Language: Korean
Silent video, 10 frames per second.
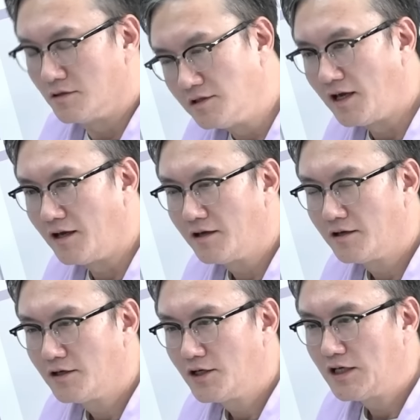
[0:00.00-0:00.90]
근데
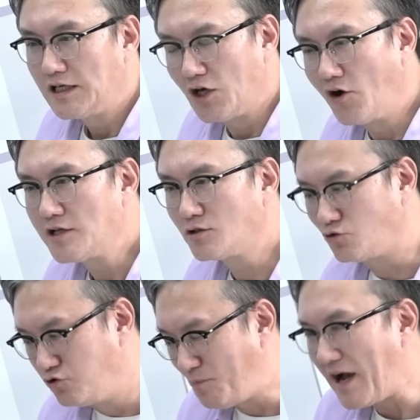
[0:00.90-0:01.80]

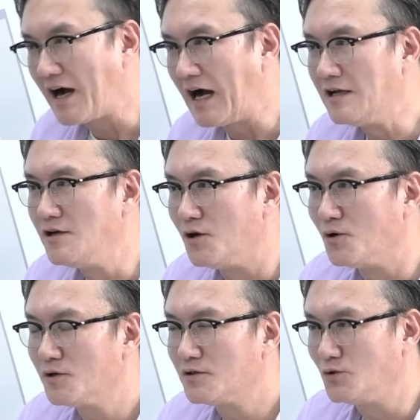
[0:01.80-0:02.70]
여기서 두 패가
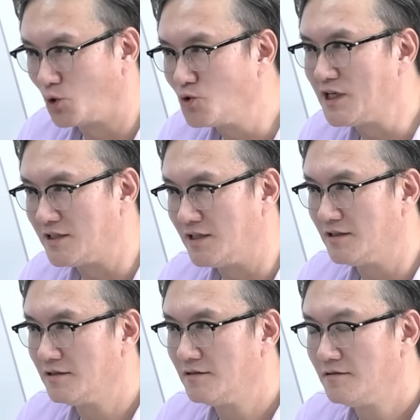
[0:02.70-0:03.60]
갈려요
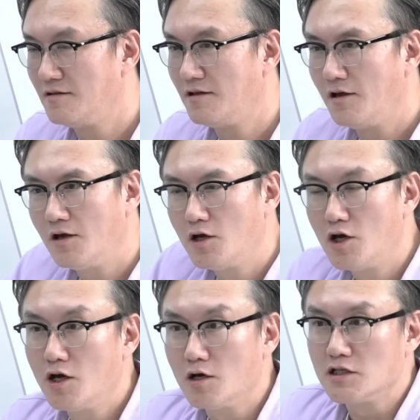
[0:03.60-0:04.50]
노동자들이
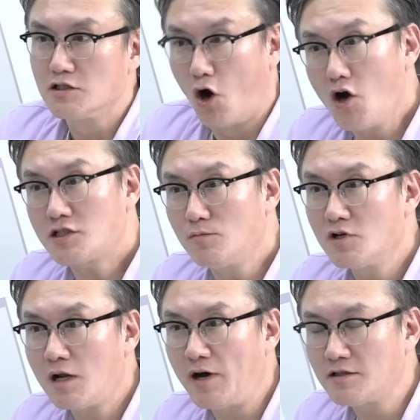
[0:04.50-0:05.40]
여기서
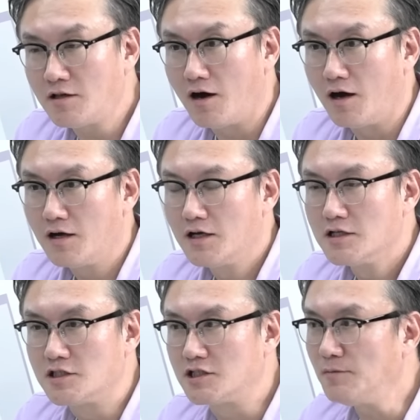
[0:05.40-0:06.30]
물러나면 안 된다.
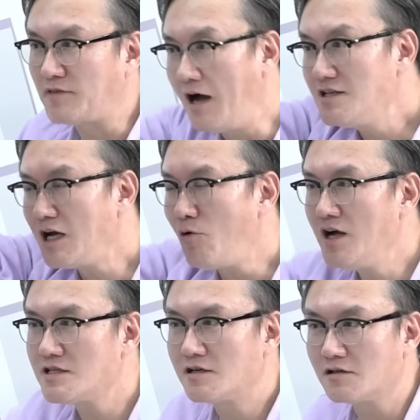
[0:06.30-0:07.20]
어. 지금 당장
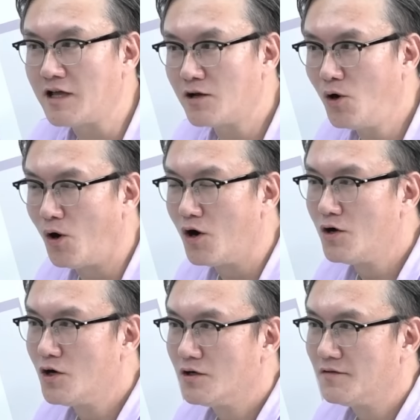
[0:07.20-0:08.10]
황제를 끌어내리고
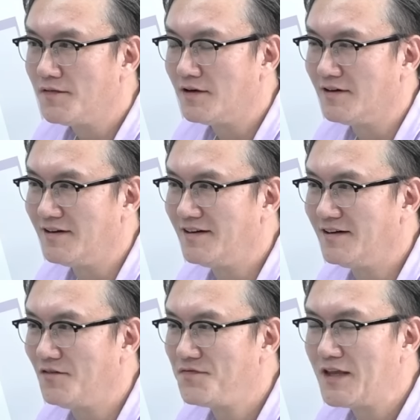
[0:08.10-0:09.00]
맞아. 아.
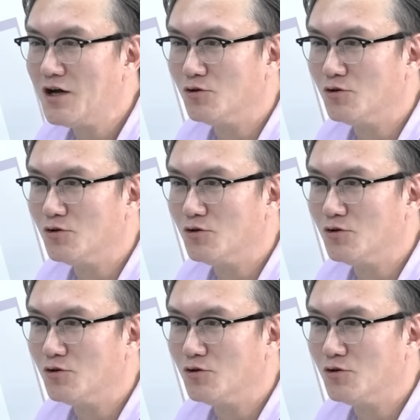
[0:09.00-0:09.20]
어.